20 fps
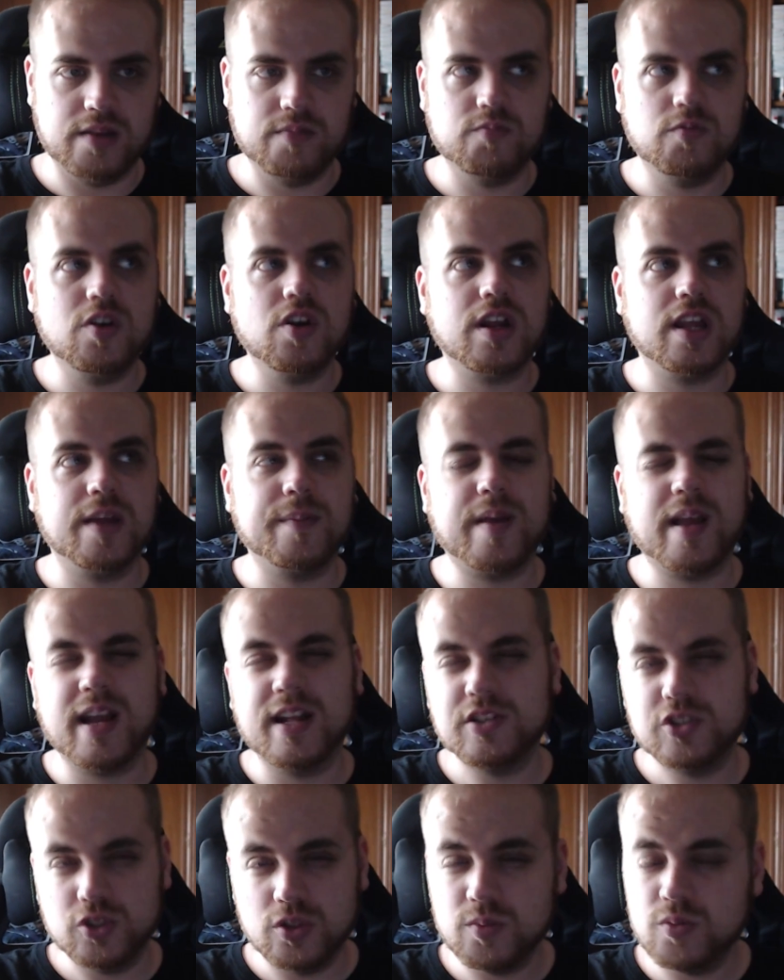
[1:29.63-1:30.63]
Bueno, el que me
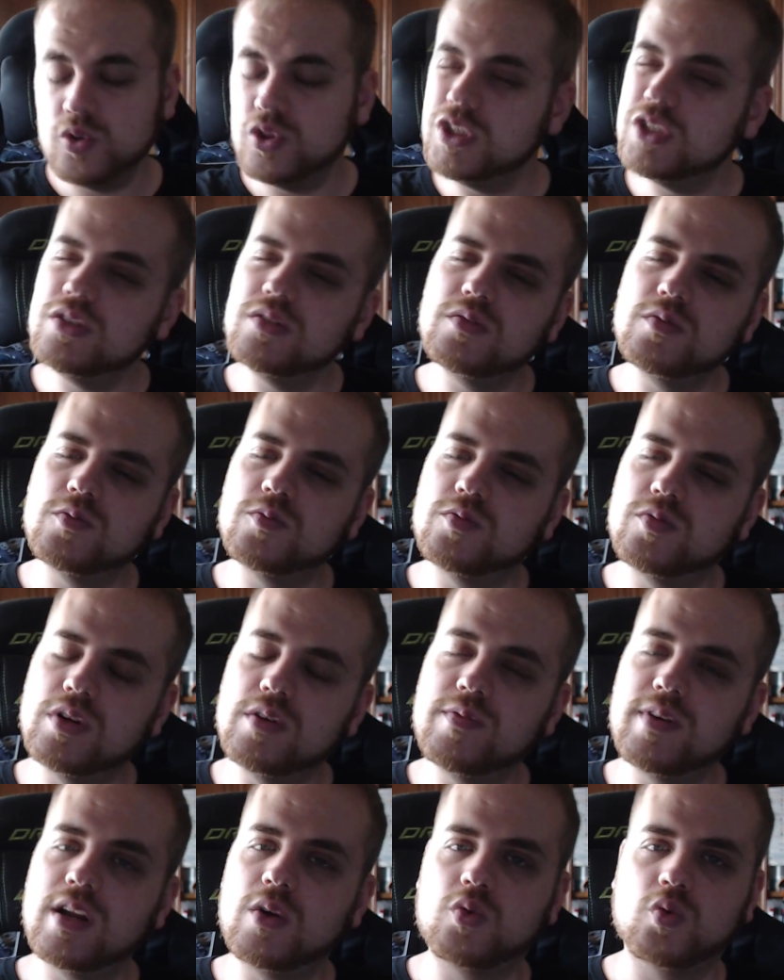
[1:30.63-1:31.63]
enganchó mucho fue el
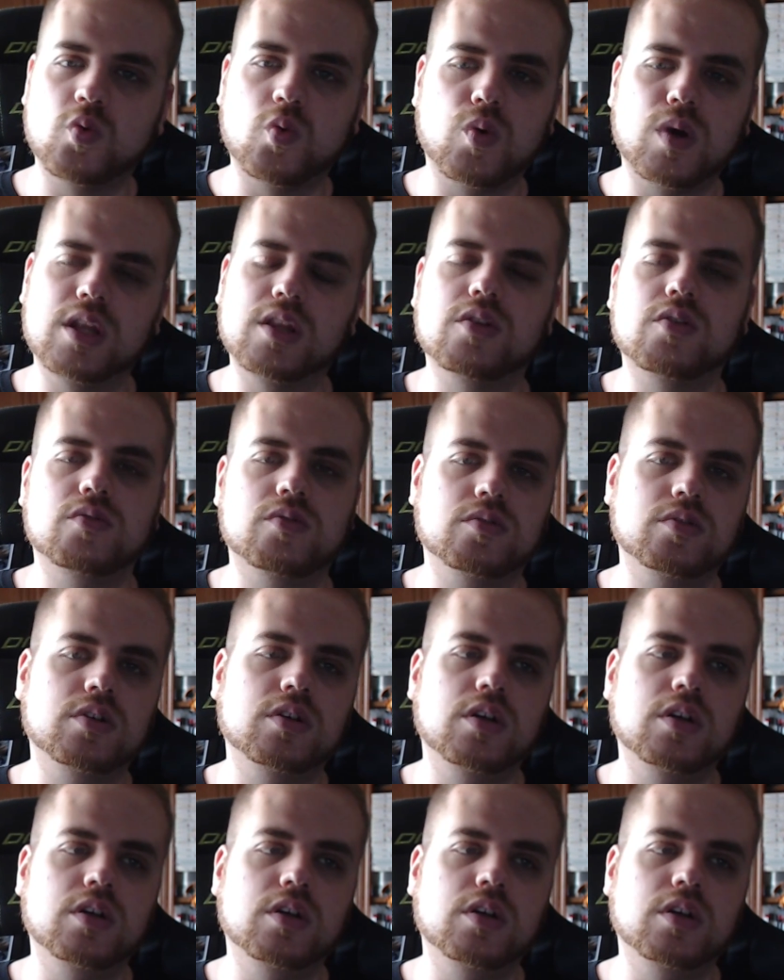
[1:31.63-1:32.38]
Fallout 4.